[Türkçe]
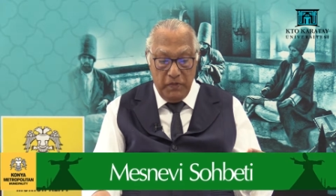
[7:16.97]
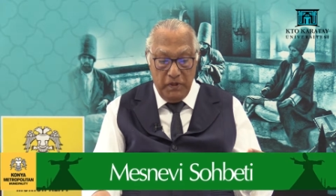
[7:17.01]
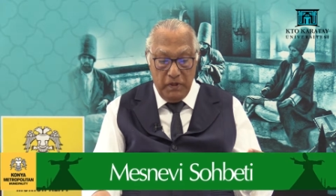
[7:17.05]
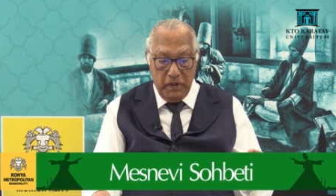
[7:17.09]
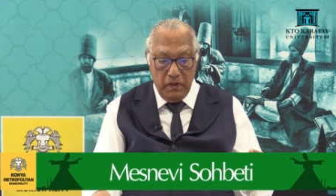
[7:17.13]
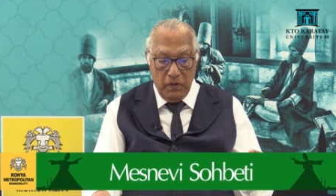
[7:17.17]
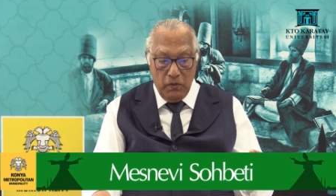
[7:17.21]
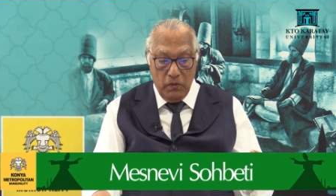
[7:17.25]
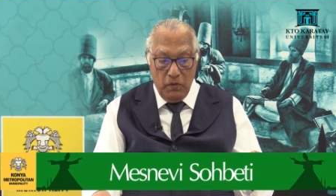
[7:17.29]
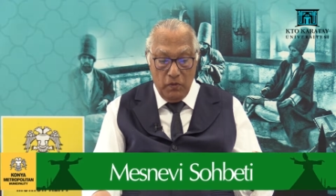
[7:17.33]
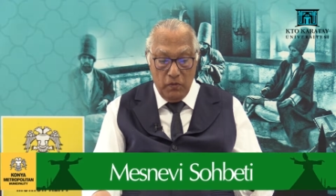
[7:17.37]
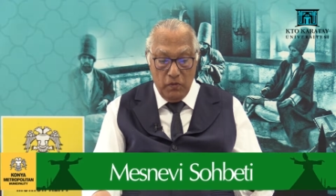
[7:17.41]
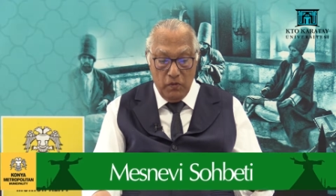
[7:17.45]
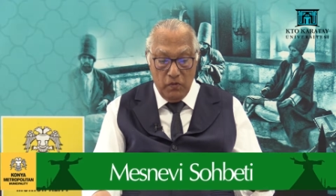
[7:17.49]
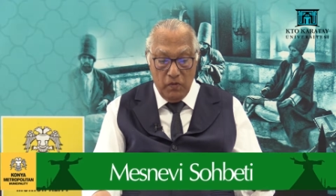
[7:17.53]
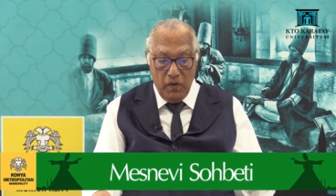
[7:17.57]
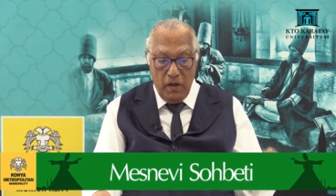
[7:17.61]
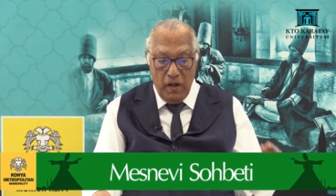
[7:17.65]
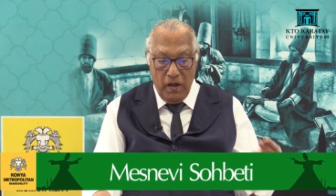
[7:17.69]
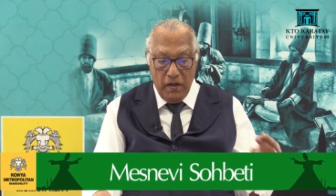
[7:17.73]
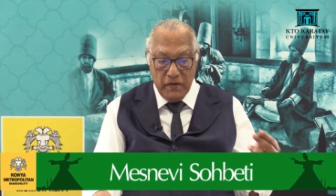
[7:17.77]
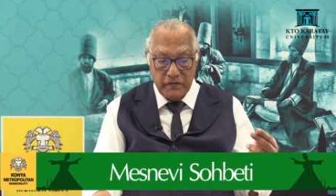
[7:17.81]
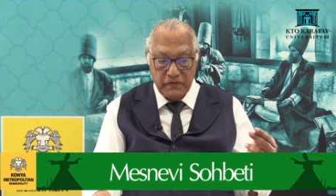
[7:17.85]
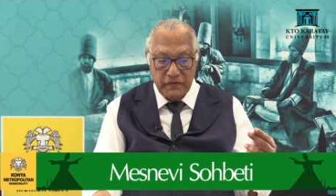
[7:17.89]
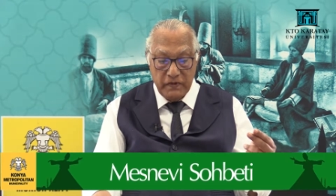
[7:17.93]
Biri onun
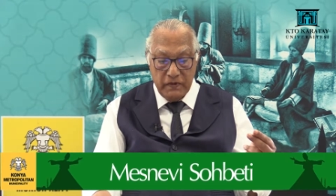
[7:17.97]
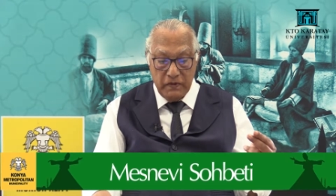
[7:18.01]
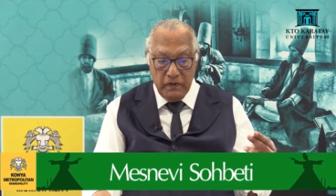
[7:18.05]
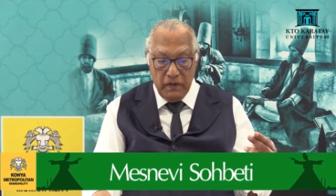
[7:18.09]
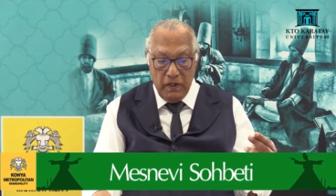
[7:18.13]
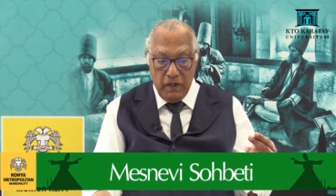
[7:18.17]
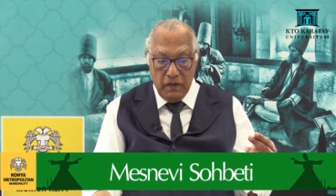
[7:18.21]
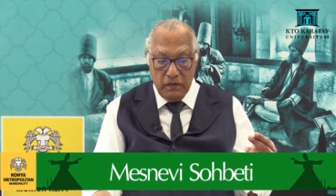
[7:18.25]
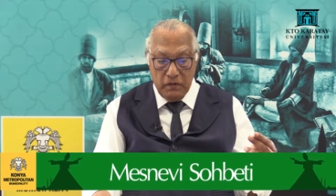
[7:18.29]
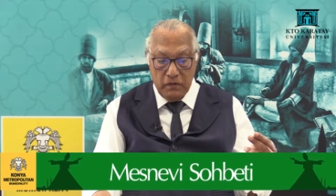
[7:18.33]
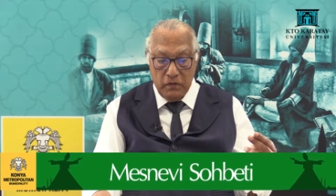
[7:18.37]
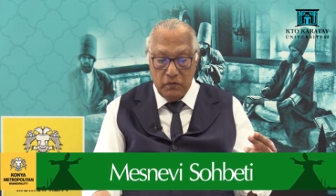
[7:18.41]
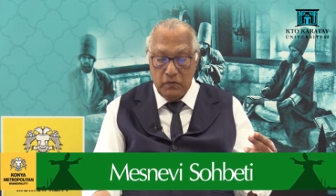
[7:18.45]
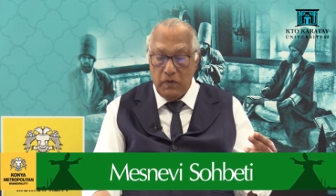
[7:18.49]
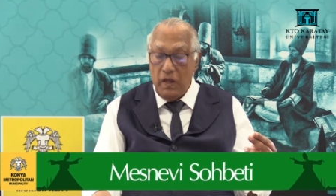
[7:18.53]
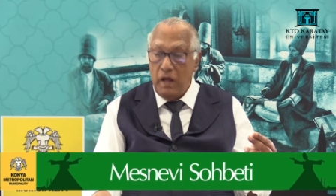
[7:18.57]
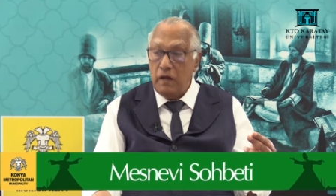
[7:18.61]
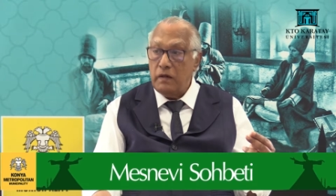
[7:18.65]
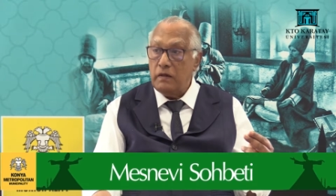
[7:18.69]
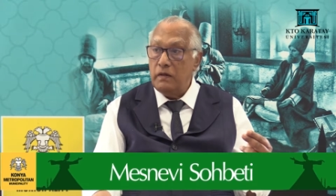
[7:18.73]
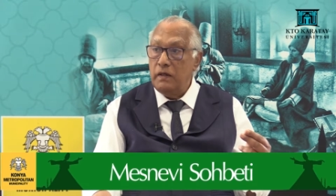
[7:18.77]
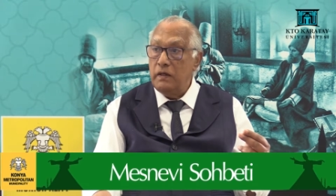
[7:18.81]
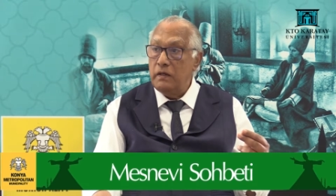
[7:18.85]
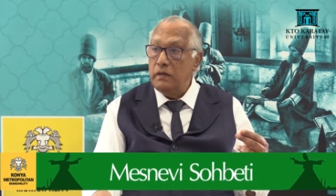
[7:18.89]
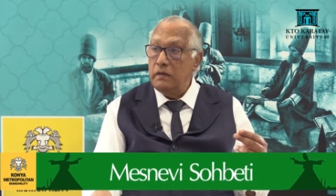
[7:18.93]
ağzında,
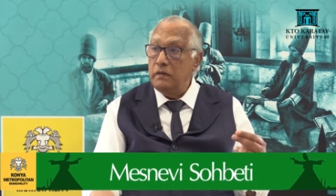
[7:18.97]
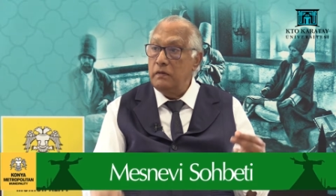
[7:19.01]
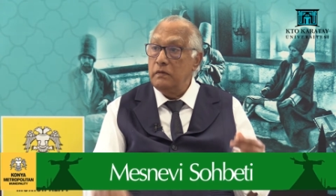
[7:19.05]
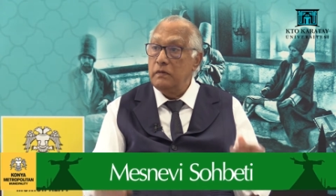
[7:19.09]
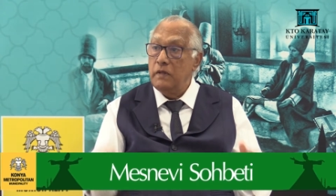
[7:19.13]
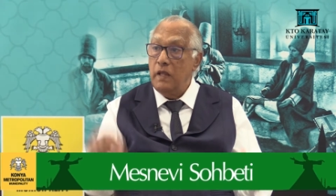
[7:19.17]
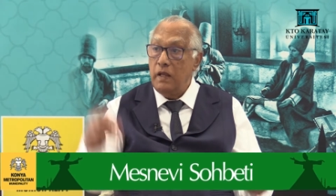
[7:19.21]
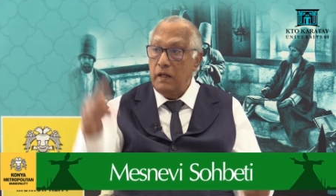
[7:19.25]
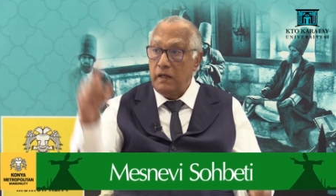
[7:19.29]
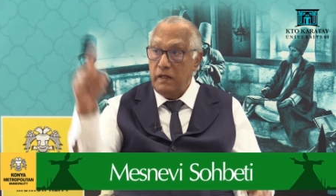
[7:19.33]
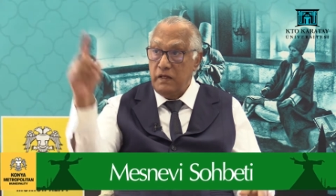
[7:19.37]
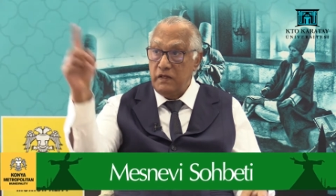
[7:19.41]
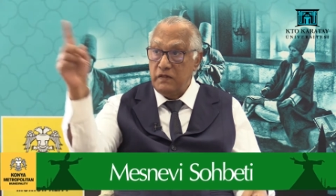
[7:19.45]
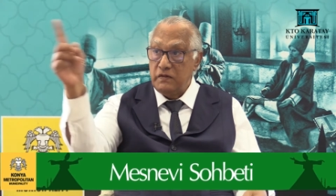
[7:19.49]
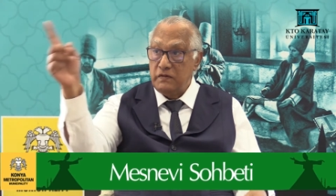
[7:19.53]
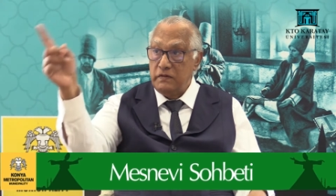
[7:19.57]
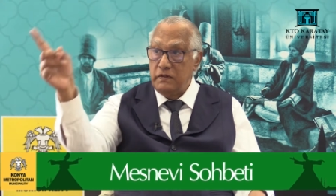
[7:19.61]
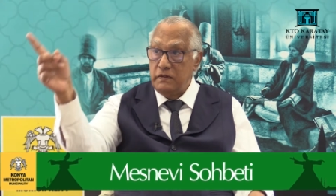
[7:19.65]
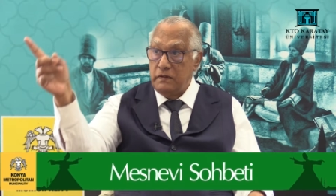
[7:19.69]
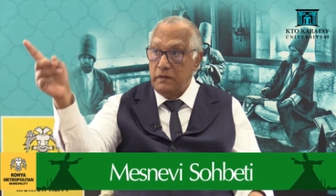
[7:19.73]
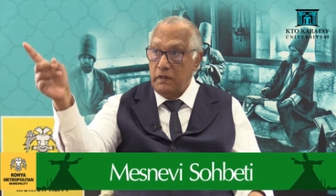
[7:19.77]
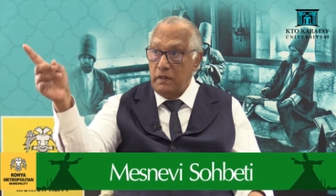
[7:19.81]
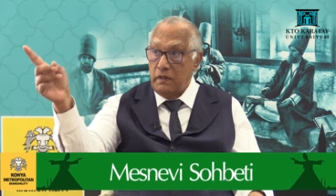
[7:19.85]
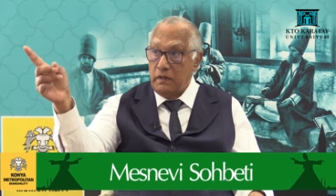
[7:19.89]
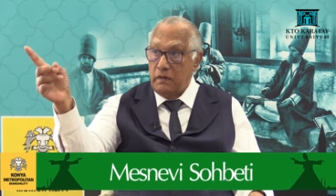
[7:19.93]
dudaklarında
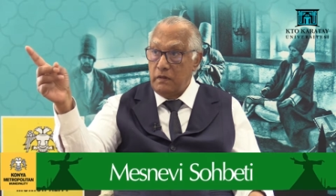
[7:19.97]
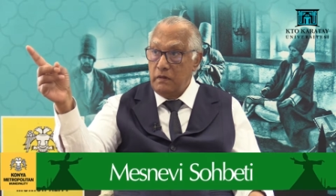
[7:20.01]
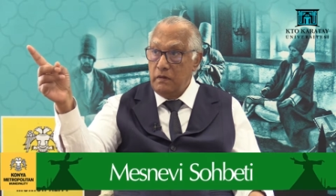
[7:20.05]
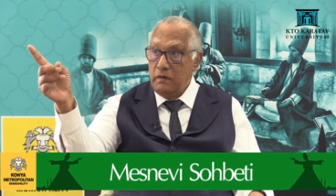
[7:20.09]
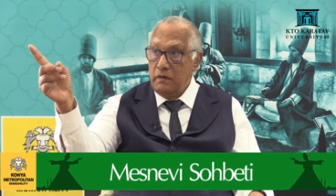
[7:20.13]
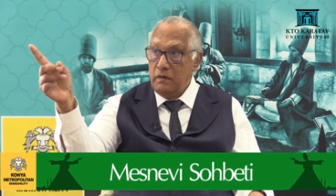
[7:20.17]
gizlidir.